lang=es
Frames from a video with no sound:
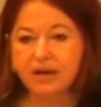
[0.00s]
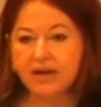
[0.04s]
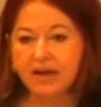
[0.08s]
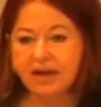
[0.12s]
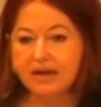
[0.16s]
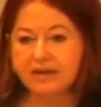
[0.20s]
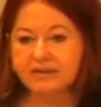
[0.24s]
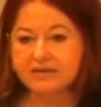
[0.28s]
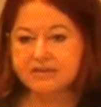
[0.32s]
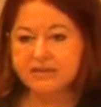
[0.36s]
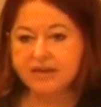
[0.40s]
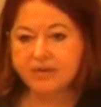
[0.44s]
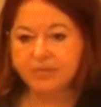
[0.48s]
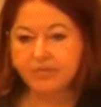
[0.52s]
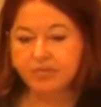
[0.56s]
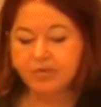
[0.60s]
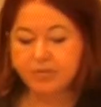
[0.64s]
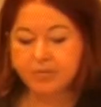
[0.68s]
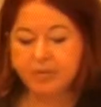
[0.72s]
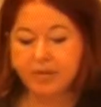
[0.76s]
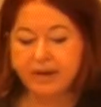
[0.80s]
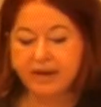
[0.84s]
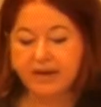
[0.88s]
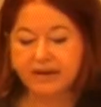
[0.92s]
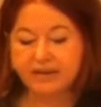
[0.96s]
a tiempo
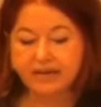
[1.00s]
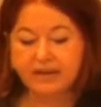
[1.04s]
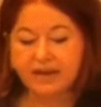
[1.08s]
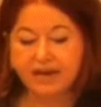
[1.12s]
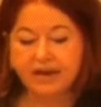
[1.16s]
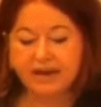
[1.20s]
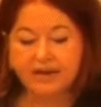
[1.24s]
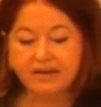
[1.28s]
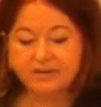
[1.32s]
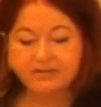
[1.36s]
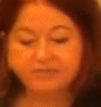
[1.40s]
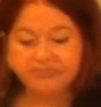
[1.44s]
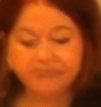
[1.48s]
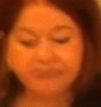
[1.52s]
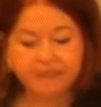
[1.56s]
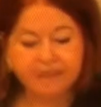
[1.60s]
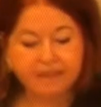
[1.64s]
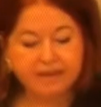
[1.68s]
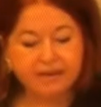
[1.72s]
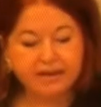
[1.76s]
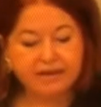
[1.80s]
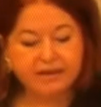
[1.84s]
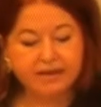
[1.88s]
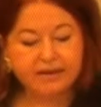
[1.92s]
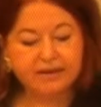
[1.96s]
parcial.
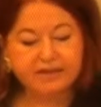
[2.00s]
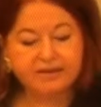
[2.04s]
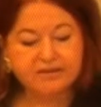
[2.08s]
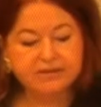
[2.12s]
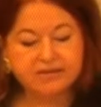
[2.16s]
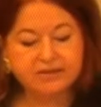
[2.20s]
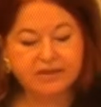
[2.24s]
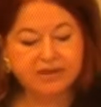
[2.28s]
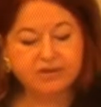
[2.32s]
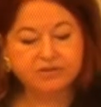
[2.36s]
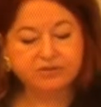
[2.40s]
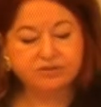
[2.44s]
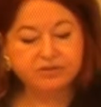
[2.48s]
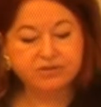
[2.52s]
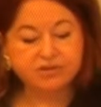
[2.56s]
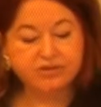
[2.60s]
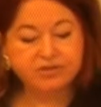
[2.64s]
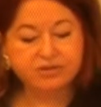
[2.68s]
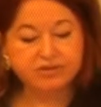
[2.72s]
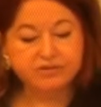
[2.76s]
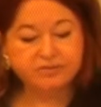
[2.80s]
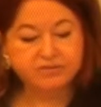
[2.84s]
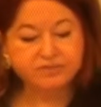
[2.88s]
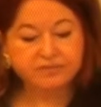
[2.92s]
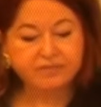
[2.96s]
Y
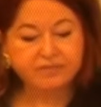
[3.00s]
segundo,